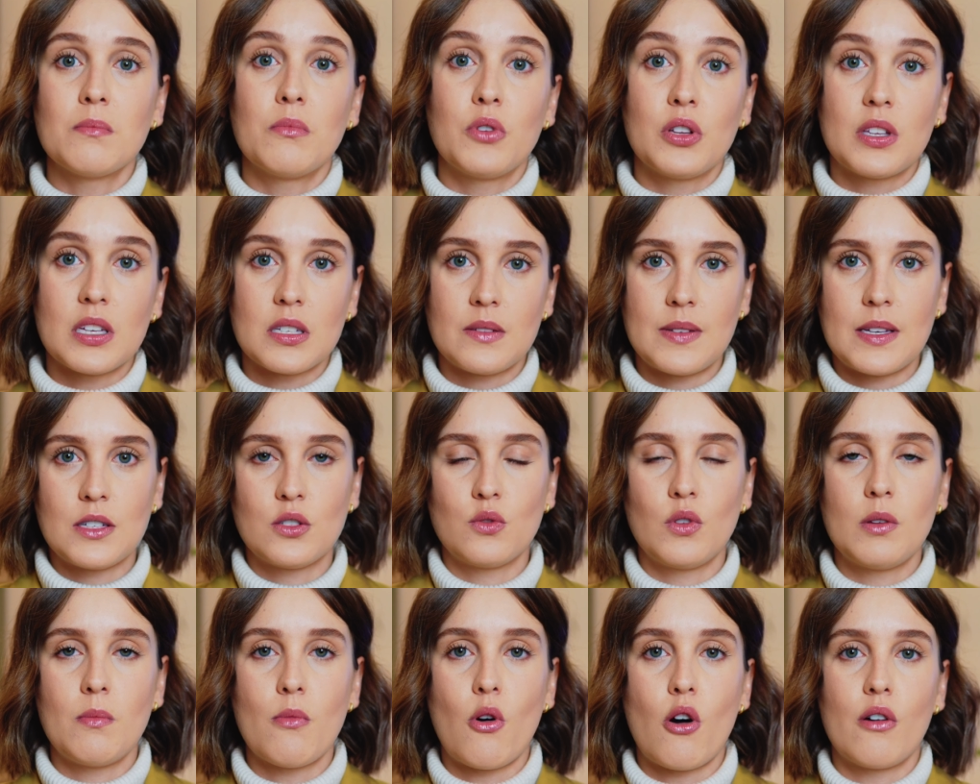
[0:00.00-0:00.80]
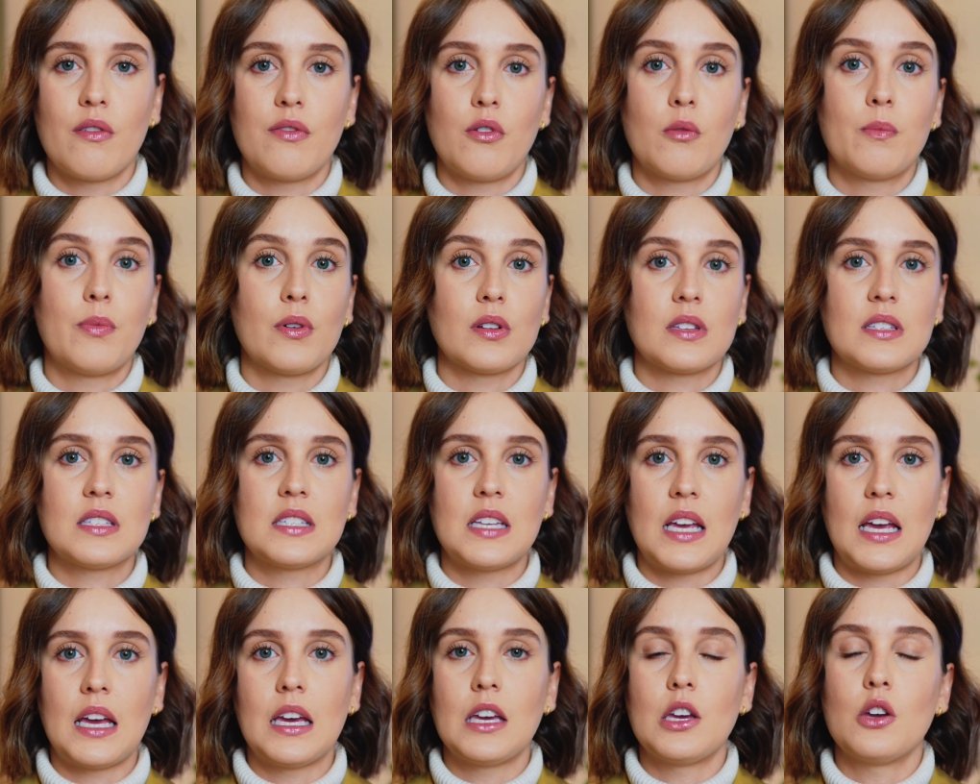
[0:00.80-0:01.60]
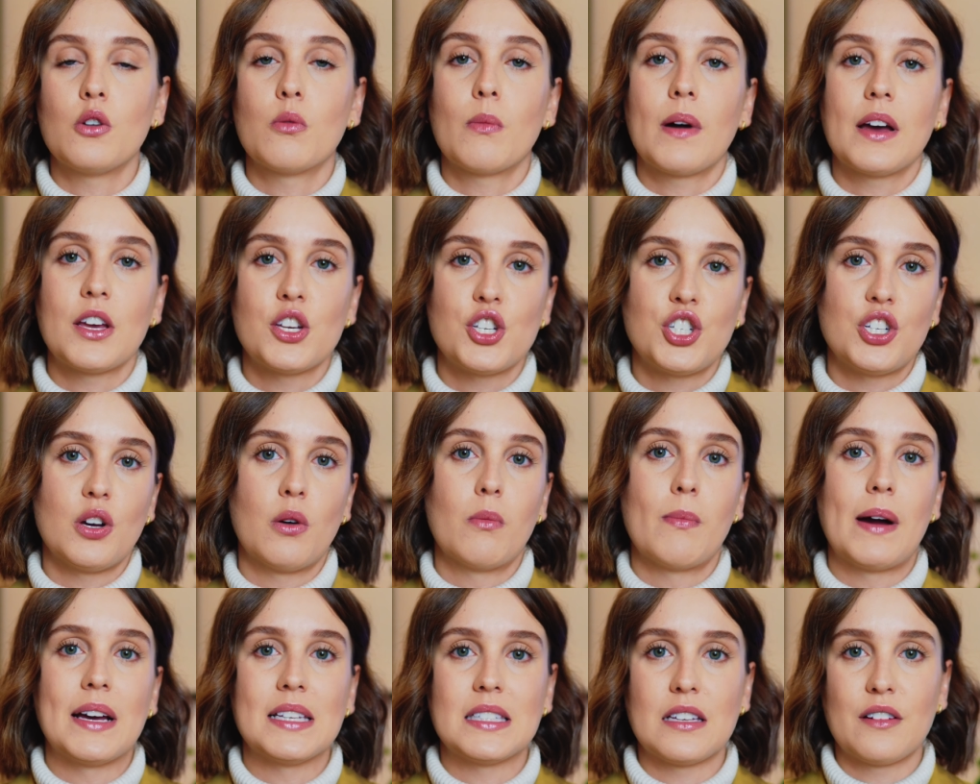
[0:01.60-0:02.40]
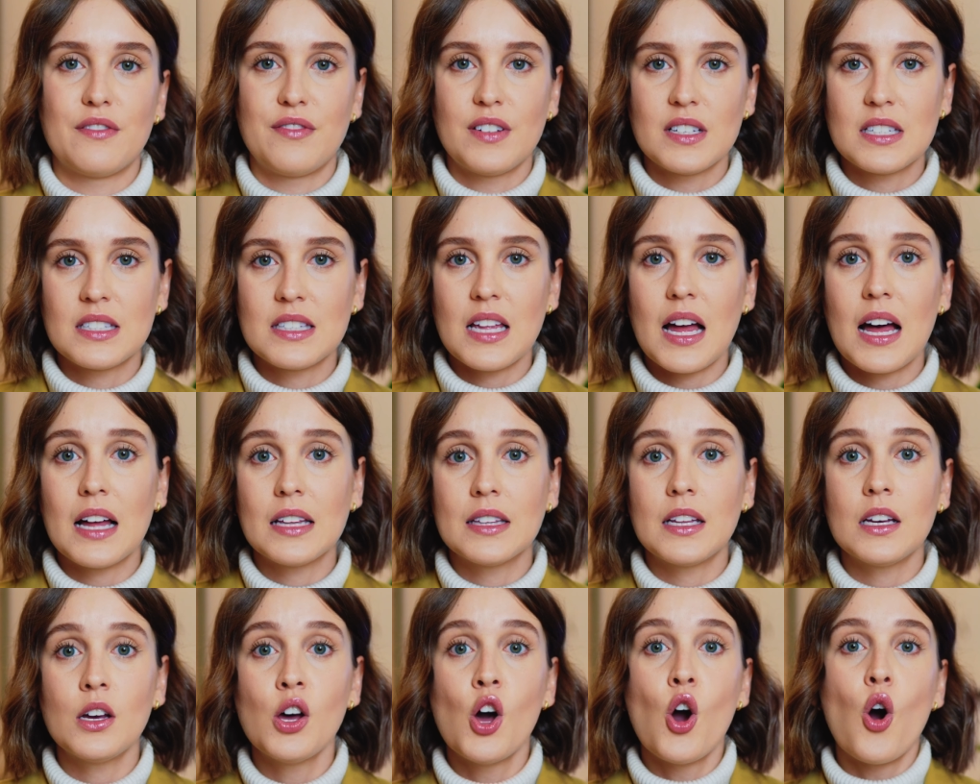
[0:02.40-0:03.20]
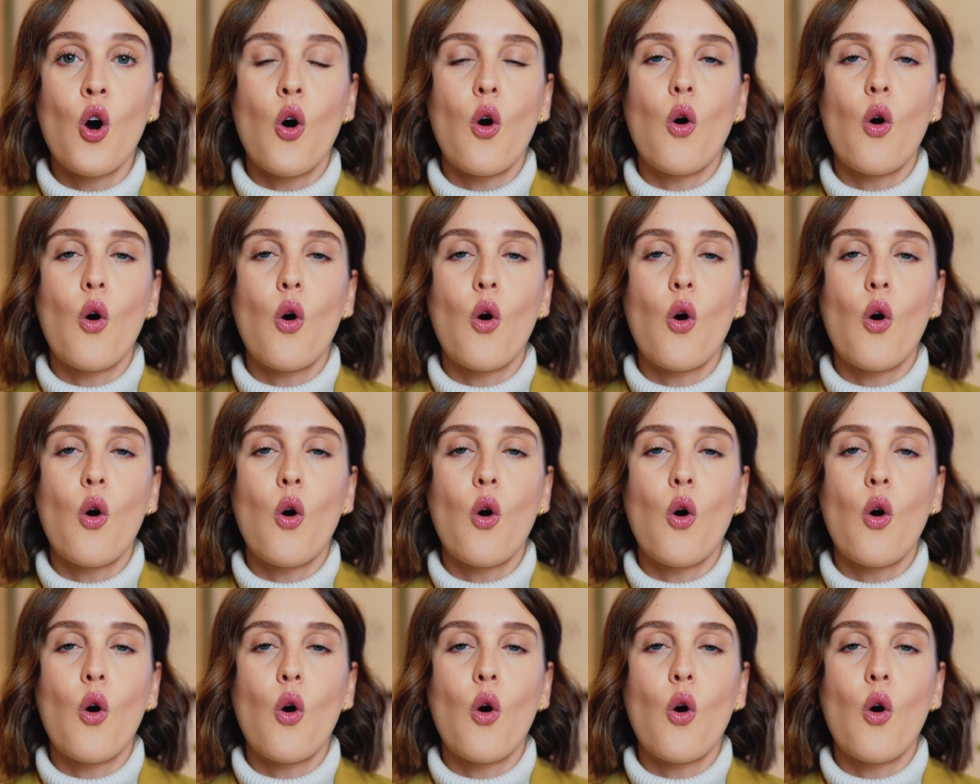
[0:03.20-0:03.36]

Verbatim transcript: muitas vezes o imóvel pode ser em uma região mais afastada